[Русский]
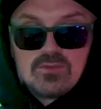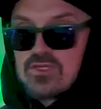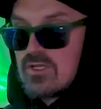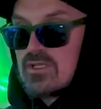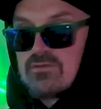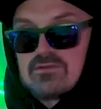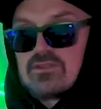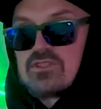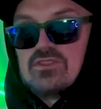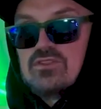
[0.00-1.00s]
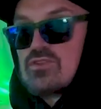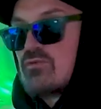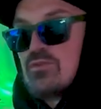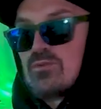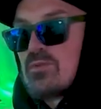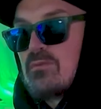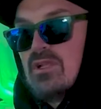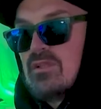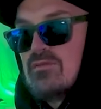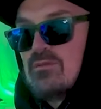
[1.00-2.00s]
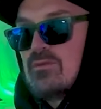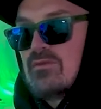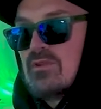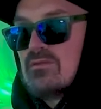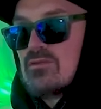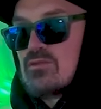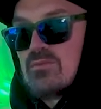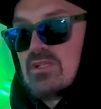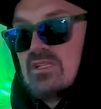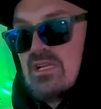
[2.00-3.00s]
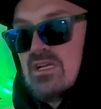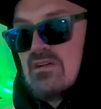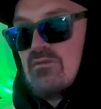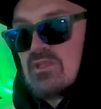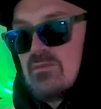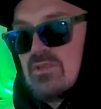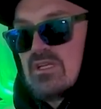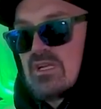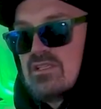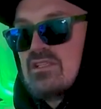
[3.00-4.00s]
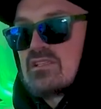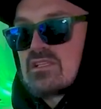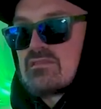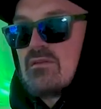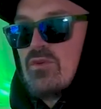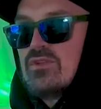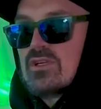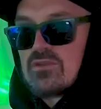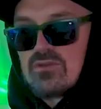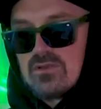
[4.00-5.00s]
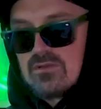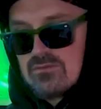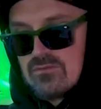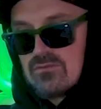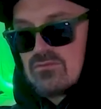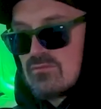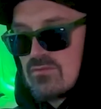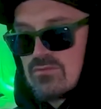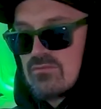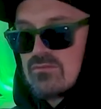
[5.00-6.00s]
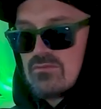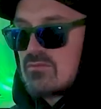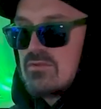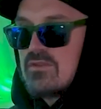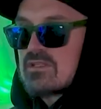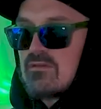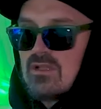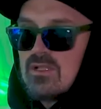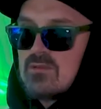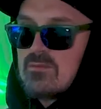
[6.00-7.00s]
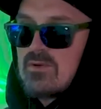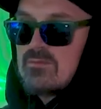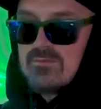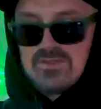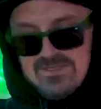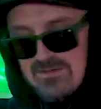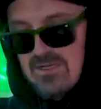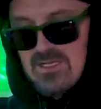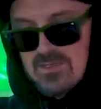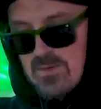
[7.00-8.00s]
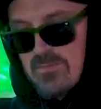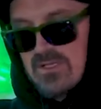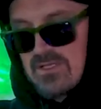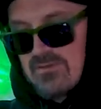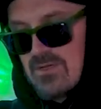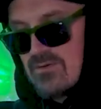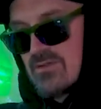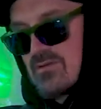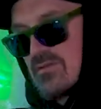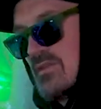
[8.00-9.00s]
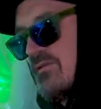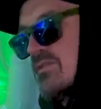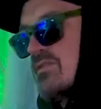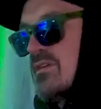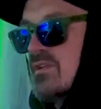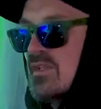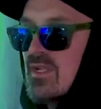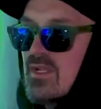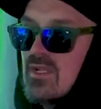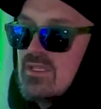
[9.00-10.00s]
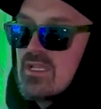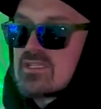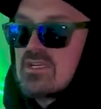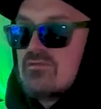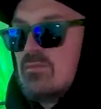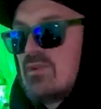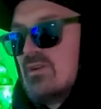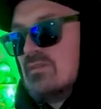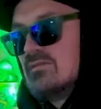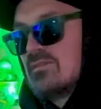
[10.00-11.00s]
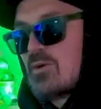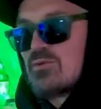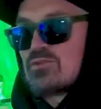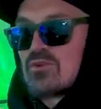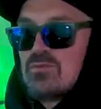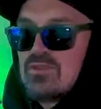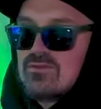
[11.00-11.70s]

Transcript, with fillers: вообще никогда в своей жизни ничего не употреблял, не выпивал. То есть благодаря вот именно родительской свободе, которая ну, не, вставляла, не вставляла мне палки в колес, соответственно, я сам выбирал, в какую сторону мне